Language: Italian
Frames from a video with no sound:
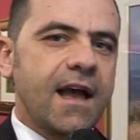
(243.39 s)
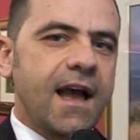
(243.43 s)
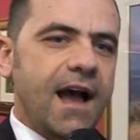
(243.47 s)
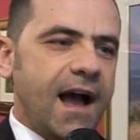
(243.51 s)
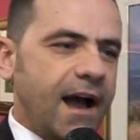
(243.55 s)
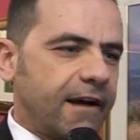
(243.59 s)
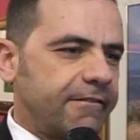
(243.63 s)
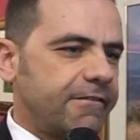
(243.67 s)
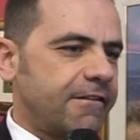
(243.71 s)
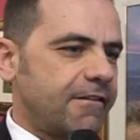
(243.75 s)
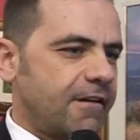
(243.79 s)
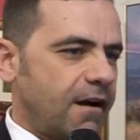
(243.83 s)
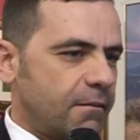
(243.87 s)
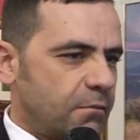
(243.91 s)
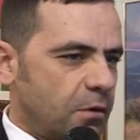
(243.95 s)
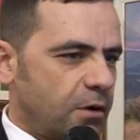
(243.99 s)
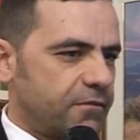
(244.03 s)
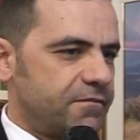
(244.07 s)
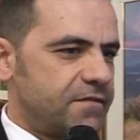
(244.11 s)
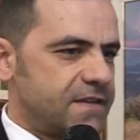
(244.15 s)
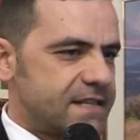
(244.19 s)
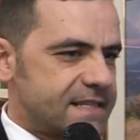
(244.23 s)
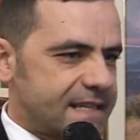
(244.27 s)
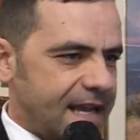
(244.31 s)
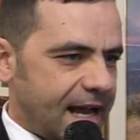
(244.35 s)
avevamo
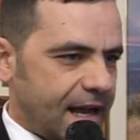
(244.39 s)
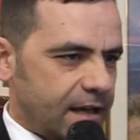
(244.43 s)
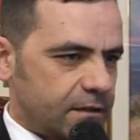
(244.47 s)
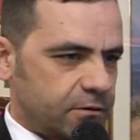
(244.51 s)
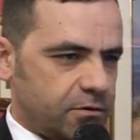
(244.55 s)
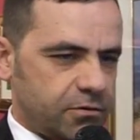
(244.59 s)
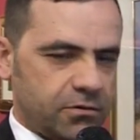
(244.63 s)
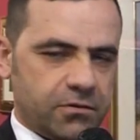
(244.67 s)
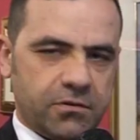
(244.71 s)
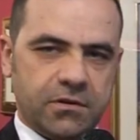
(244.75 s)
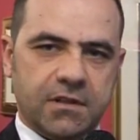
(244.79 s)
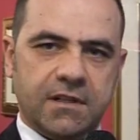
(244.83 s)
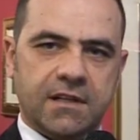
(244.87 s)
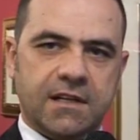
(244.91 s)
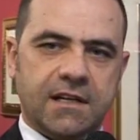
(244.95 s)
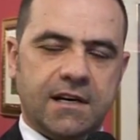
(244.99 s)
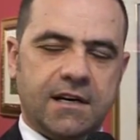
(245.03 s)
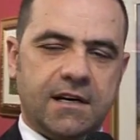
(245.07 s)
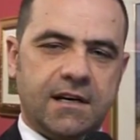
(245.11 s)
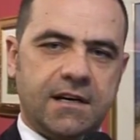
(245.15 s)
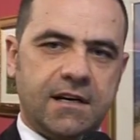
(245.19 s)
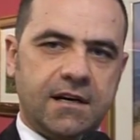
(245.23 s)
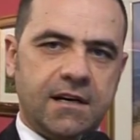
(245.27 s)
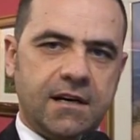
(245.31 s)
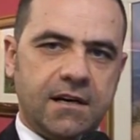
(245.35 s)
avvisato
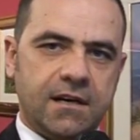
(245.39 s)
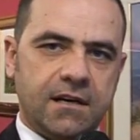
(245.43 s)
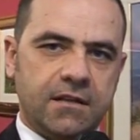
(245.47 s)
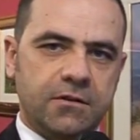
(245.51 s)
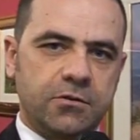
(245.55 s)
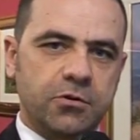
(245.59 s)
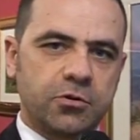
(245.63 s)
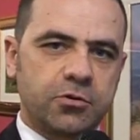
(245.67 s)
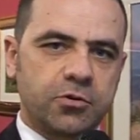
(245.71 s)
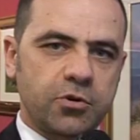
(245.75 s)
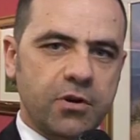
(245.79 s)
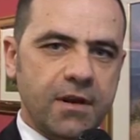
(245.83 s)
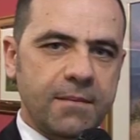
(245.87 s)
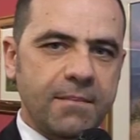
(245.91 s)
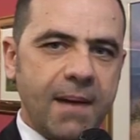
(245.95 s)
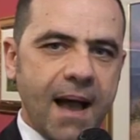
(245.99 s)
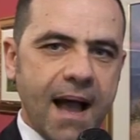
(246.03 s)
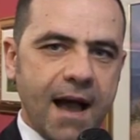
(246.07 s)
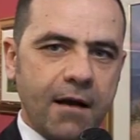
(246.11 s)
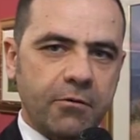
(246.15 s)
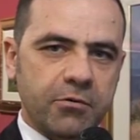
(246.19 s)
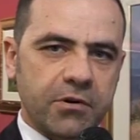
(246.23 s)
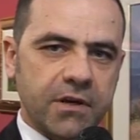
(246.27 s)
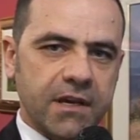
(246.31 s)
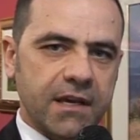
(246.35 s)
il, eh, il dottore
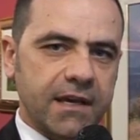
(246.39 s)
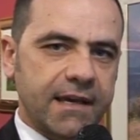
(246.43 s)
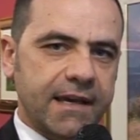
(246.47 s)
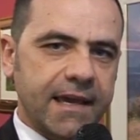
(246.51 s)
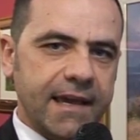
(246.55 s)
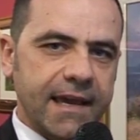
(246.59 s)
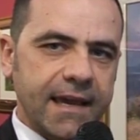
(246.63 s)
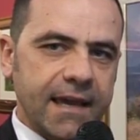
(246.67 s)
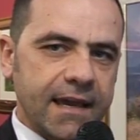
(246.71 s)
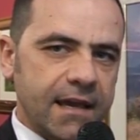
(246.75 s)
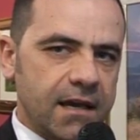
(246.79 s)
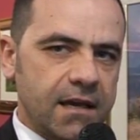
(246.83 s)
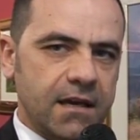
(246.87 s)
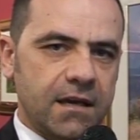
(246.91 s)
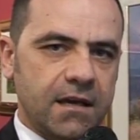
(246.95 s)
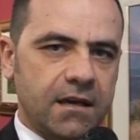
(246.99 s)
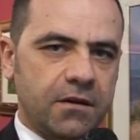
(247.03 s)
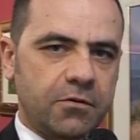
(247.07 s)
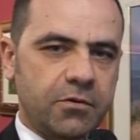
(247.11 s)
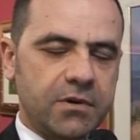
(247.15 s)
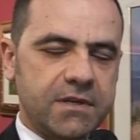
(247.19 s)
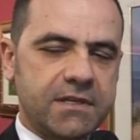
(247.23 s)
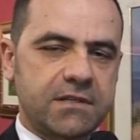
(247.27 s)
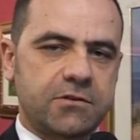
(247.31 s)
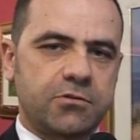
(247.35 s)
Mauri che eh,
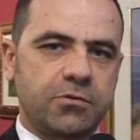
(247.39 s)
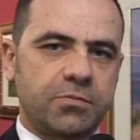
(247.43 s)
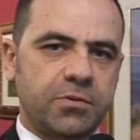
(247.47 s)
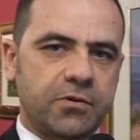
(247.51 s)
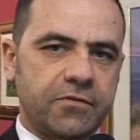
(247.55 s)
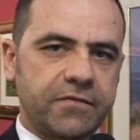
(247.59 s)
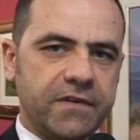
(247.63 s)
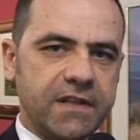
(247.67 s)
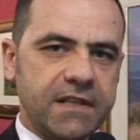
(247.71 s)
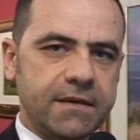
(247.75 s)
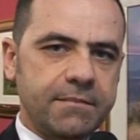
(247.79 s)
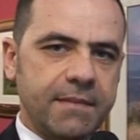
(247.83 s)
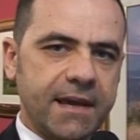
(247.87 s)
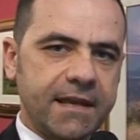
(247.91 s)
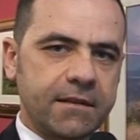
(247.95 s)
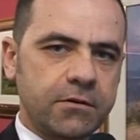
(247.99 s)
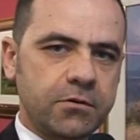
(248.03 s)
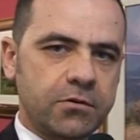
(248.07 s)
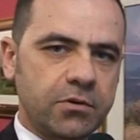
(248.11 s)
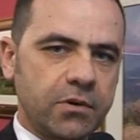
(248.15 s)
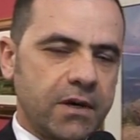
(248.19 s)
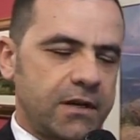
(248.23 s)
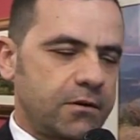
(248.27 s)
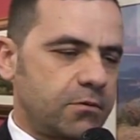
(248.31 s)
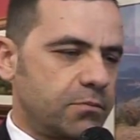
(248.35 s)
questo
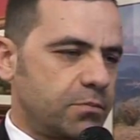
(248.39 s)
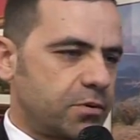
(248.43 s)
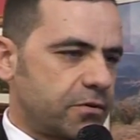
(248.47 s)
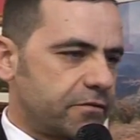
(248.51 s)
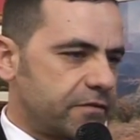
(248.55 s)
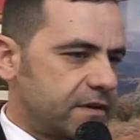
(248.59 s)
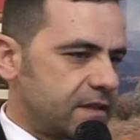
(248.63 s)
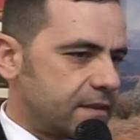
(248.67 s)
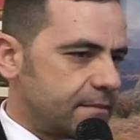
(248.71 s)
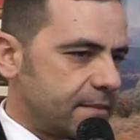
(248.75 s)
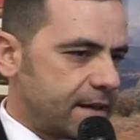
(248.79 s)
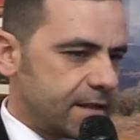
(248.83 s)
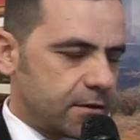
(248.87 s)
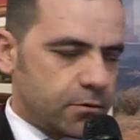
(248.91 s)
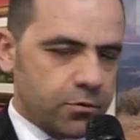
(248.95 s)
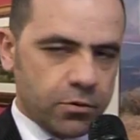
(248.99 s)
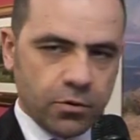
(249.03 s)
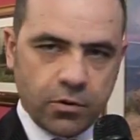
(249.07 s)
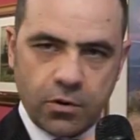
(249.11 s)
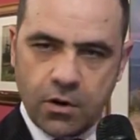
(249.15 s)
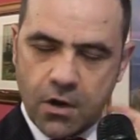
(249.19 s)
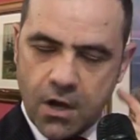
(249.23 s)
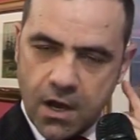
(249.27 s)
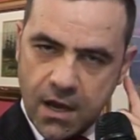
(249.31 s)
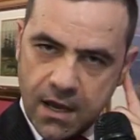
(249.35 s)
provvedimento era un
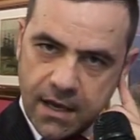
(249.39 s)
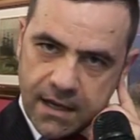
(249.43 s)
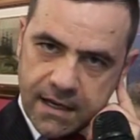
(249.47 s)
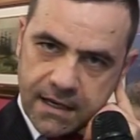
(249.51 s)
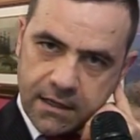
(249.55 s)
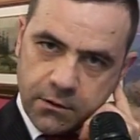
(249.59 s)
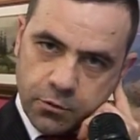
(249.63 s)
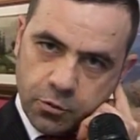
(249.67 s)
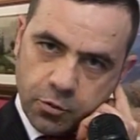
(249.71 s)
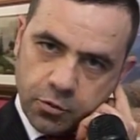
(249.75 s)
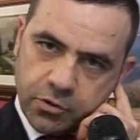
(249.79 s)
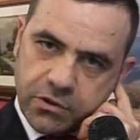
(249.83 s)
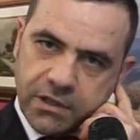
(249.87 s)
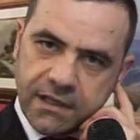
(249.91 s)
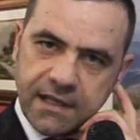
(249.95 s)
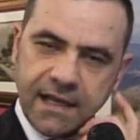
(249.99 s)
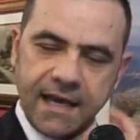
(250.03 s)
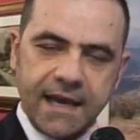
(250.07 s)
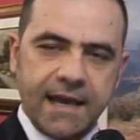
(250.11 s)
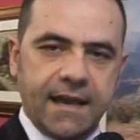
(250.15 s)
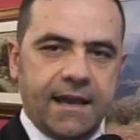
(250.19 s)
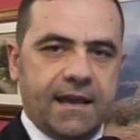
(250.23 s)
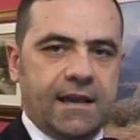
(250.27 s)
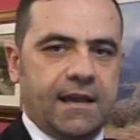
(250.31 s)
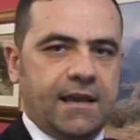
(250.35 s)
provvedimento
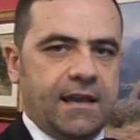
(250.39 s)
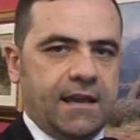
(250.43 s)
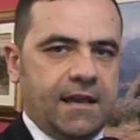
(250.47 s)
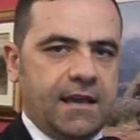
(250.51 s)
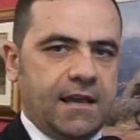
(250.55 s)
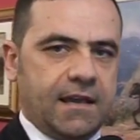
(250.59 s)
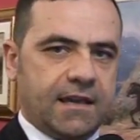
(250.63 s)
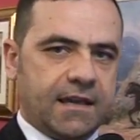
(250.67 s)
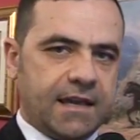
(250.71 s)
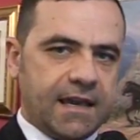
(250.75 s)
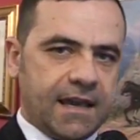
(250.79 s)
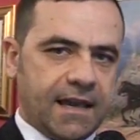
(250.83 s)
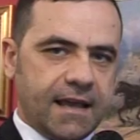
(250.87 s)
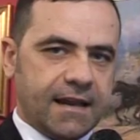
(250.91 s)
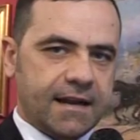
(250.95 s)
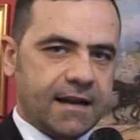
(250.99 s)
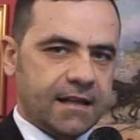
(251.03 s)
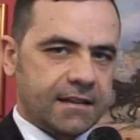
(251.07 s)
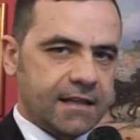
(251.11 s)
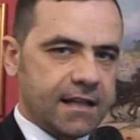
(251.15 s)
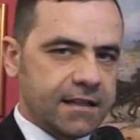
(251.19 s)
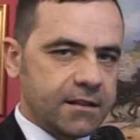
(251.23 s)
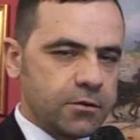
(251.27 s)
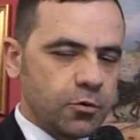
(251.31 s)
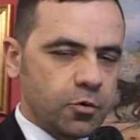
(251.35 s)
inutile e che era
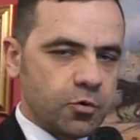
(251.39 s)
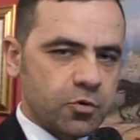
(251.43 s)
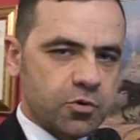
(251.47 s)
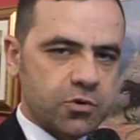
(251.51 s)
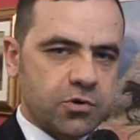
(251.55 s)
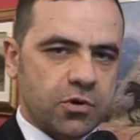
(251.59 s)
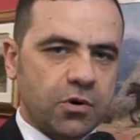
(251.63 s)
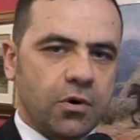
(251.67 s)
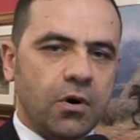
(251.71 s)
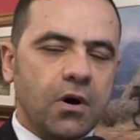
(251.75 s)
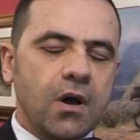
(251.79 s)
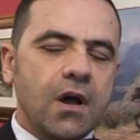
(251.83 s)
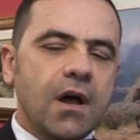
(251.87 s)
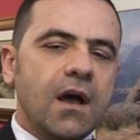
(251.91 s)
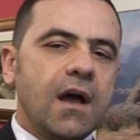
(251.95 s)
dannoso